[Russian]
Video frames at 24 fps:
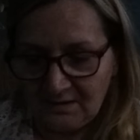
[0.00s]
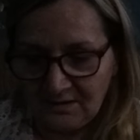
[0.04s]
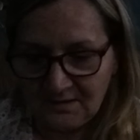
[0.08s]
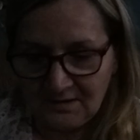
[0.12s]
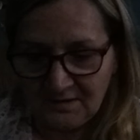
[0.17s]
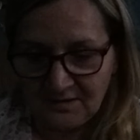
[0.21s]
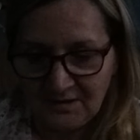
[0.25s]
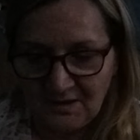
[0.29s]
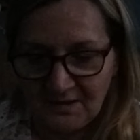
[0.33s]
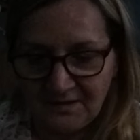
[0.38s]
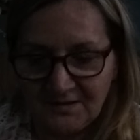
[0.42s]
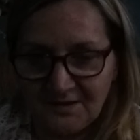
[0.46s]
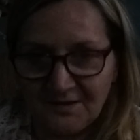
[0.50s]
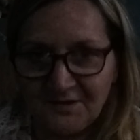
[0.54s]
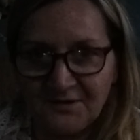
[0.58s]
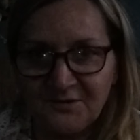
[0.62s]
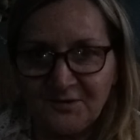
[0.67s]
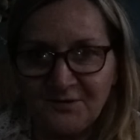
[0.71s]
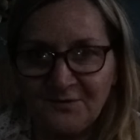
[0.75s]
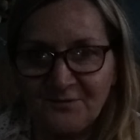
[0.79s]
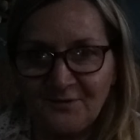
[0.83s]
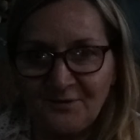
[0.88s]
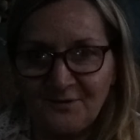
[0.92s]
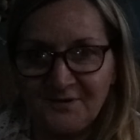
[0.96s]
И сейчас я
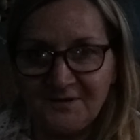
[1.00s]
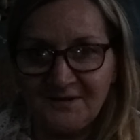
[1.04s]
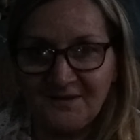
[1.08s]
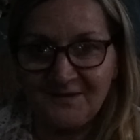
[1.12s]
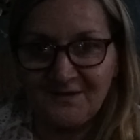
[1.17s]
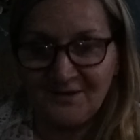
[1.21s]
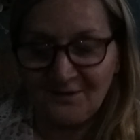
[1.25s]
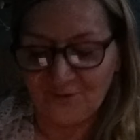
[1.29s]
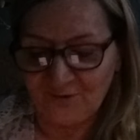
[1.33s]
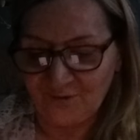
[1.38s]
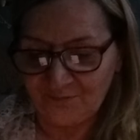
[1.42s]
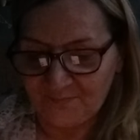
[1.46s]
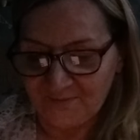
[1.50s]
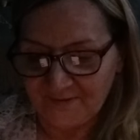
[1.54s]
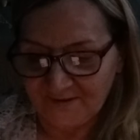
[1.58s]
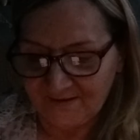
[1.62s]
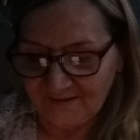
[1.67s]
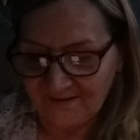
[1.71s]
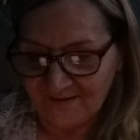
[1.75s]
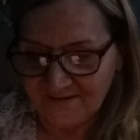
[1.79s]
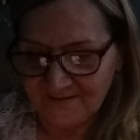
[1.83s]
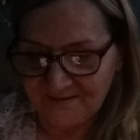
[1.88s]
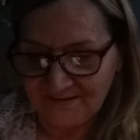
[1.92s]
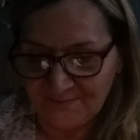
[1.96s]
хочу включить такой
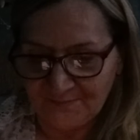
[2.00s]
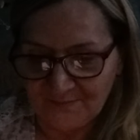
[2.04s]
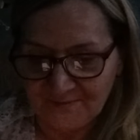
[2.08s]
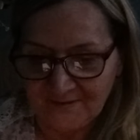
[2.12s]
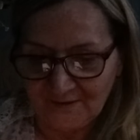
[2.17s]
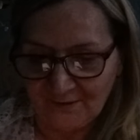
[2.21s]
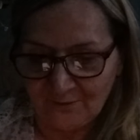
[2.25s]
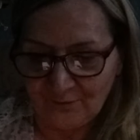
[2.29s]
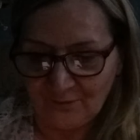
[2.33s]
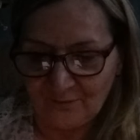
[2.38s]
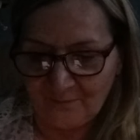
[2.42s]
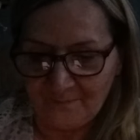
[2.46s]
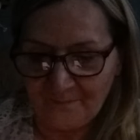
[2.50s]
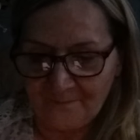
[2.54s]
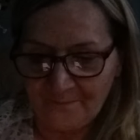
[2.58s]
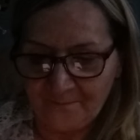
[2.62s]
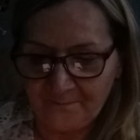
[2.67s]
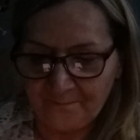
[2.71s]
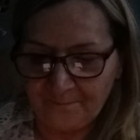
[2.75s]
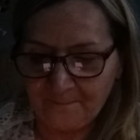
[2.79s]
прекрасный псалом.